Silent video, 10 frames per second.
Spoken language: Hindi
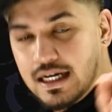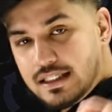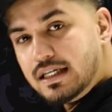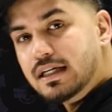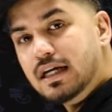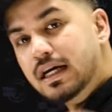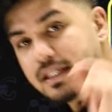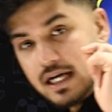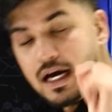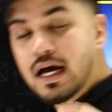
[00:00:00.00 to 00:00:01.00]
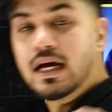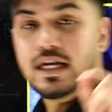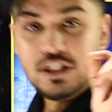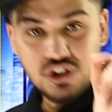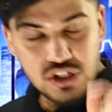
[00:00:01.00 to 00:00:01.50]
याद रखना यहां
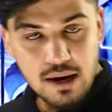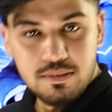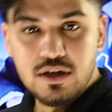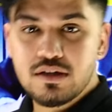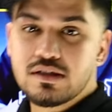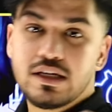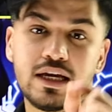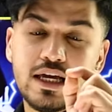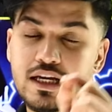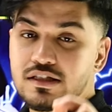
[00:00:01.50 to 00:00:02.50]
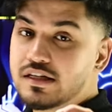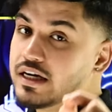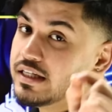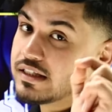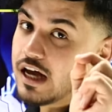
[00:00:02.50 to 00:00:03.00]
इस चैप्टर से केस
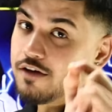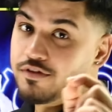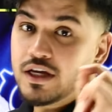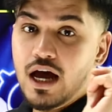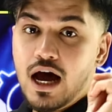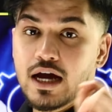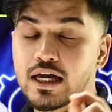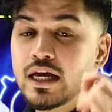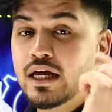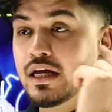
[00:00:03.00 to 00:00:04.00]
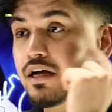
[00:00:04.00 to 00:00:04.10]
स्टडीज काफी आगे